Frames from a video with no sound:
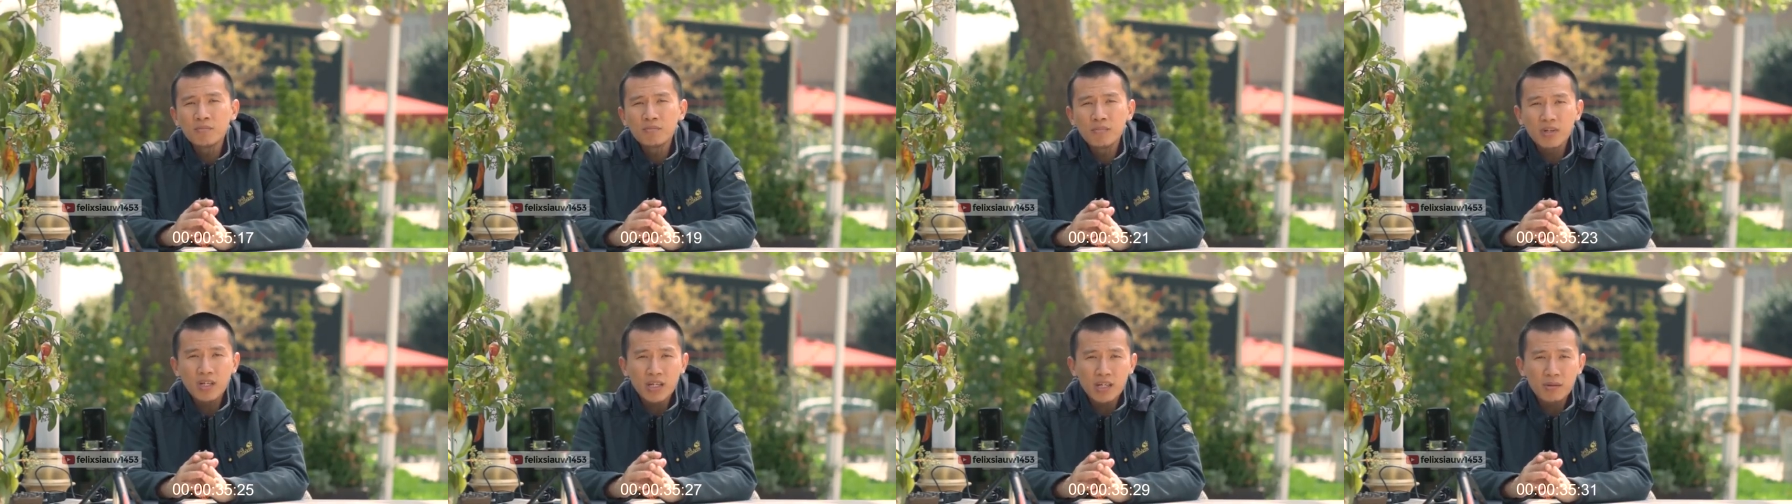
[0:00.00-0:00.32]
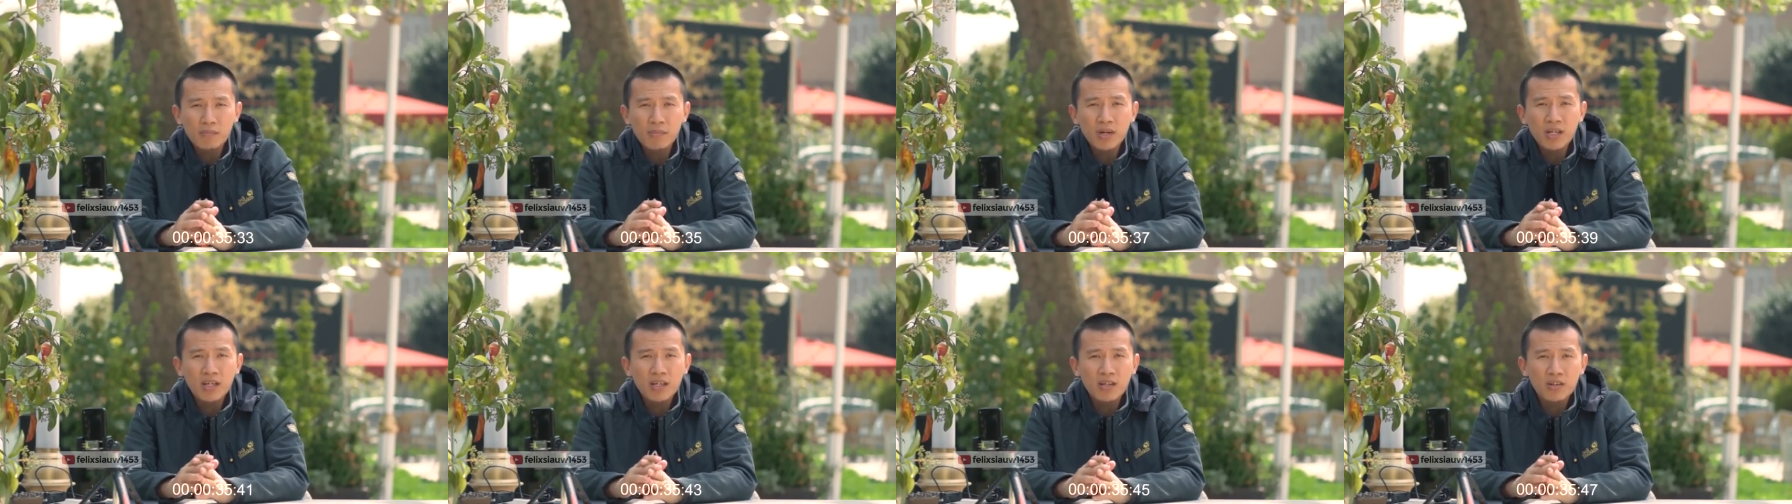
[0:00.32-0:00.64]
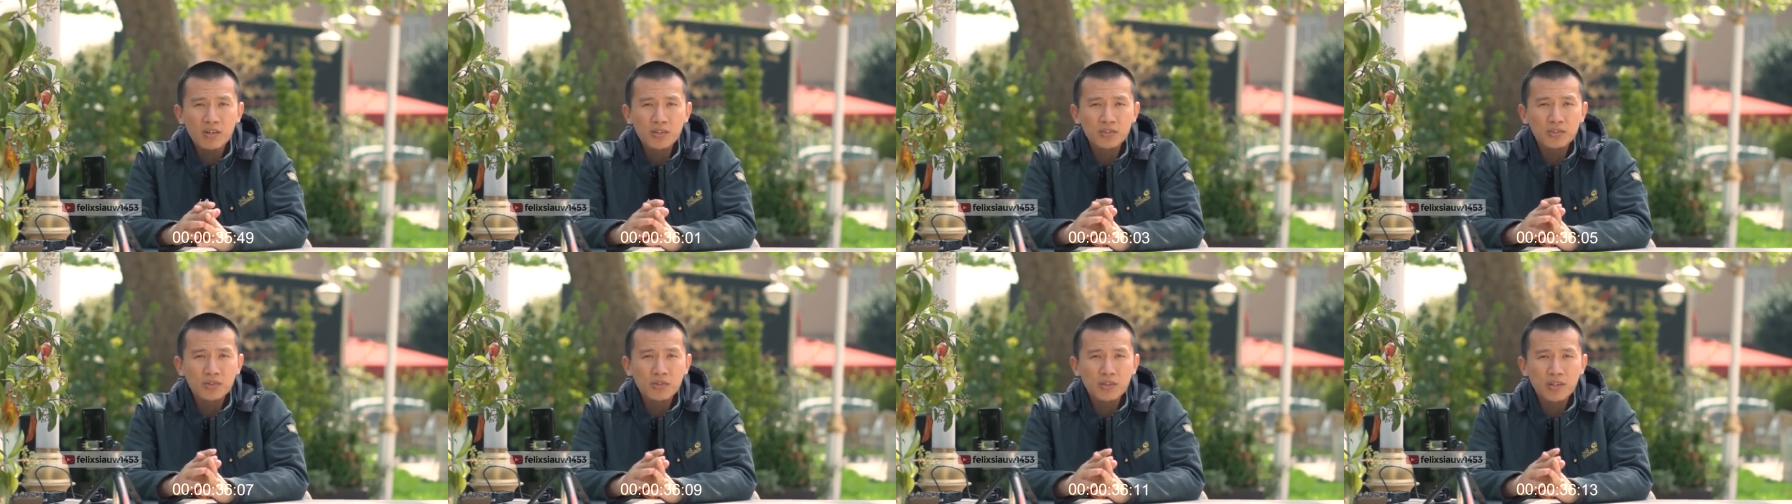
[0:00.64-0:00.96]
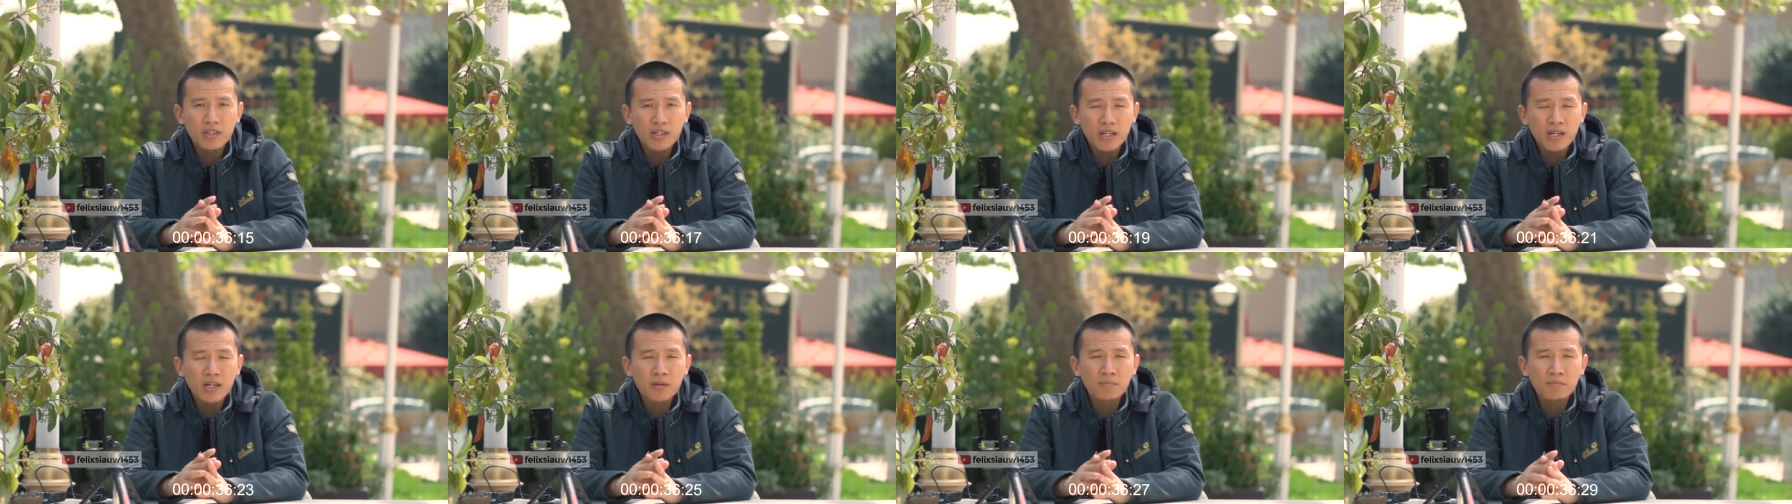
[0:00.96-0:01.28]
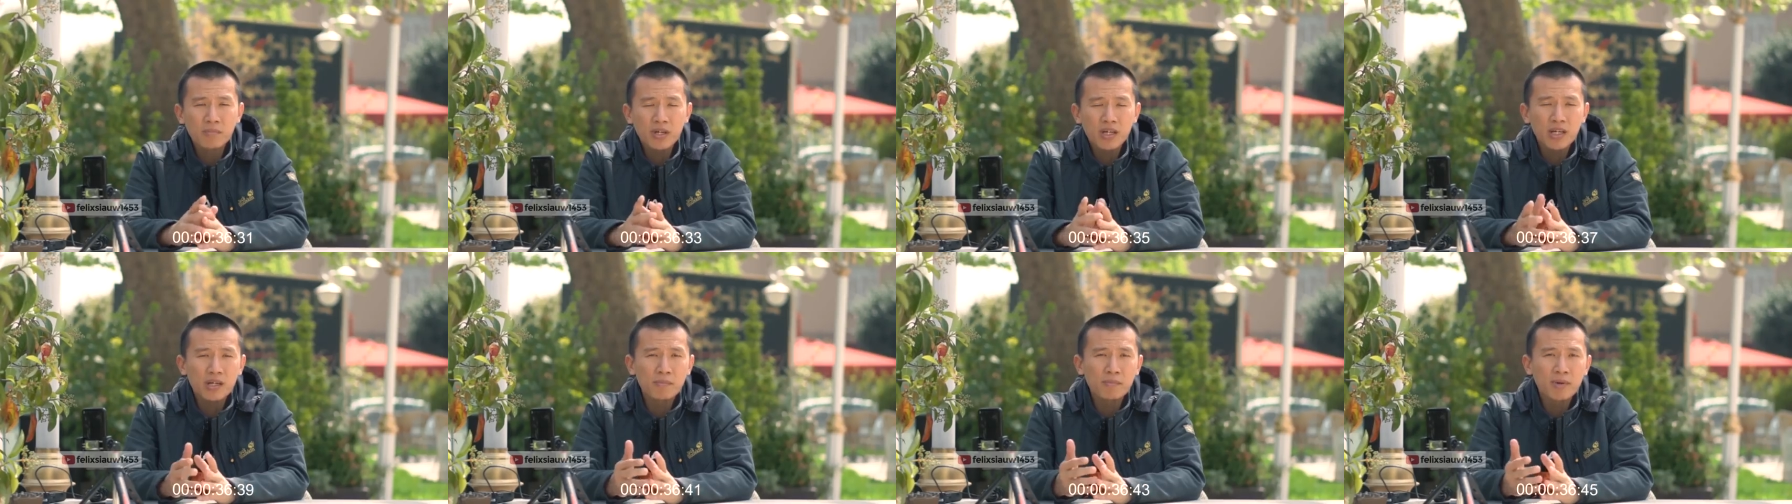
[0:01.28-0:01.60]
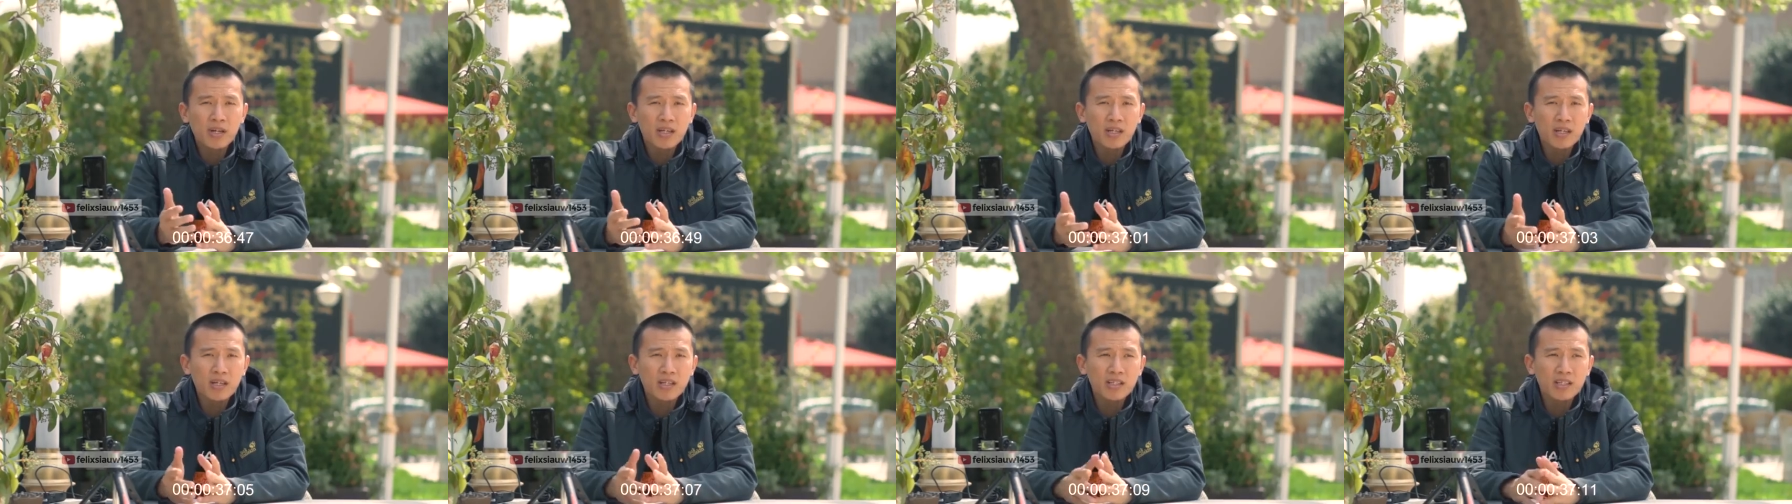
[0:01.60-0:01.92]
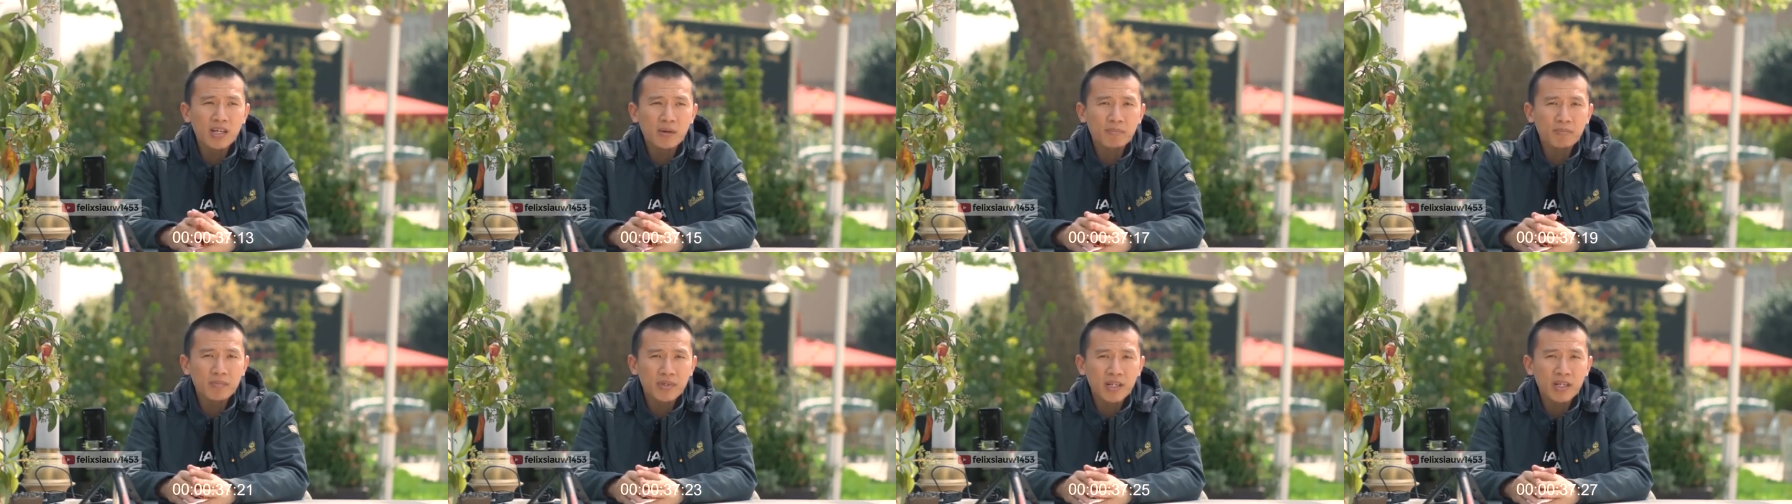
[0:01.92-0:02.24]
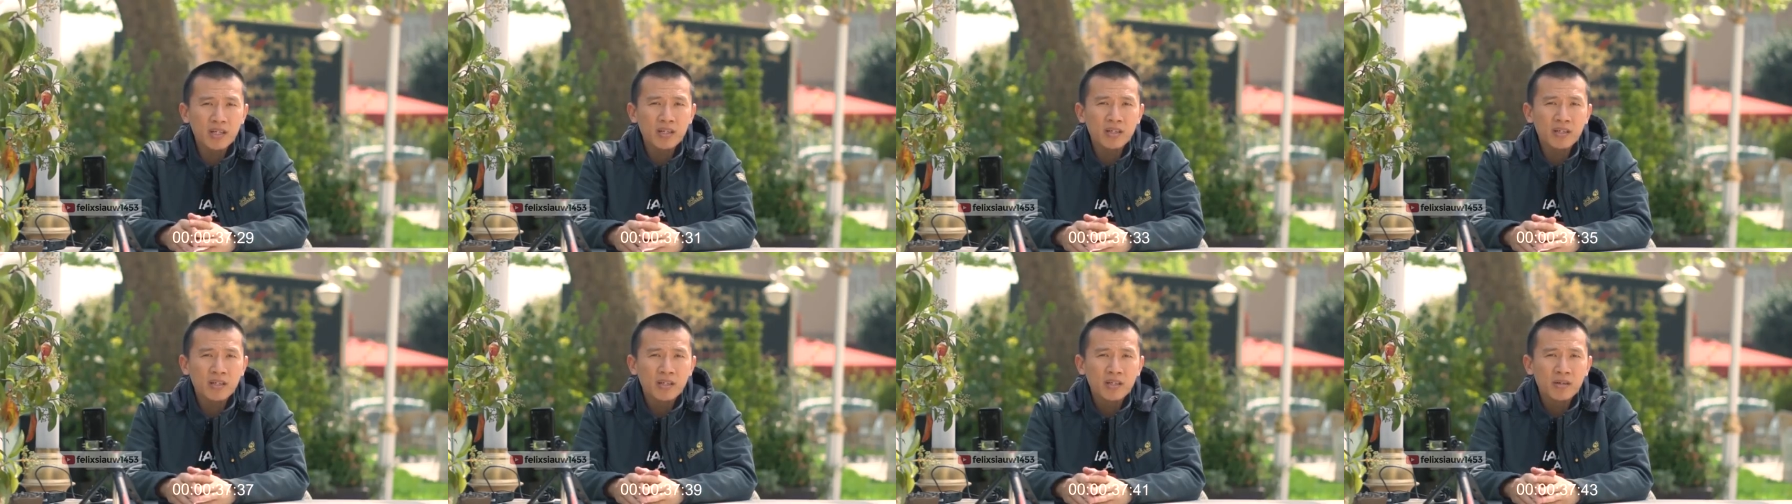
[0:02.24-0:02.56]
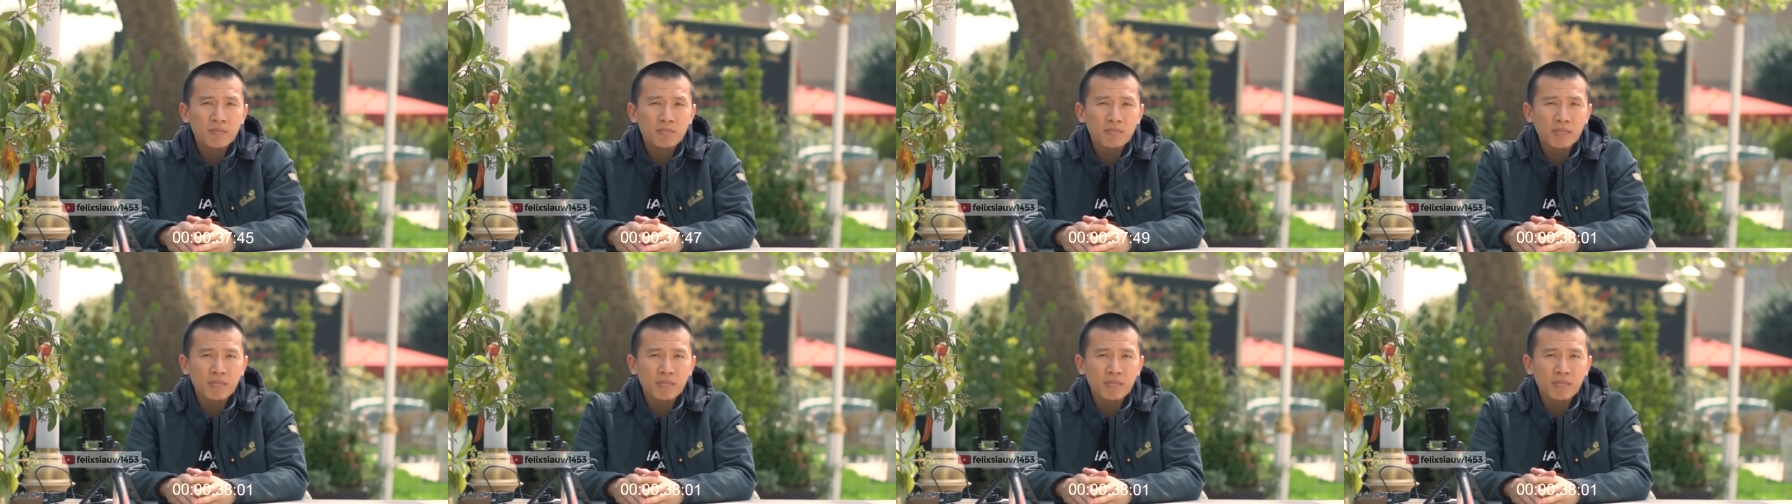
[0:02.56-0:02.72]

mengimani rasulnya, mengimani kitabnya,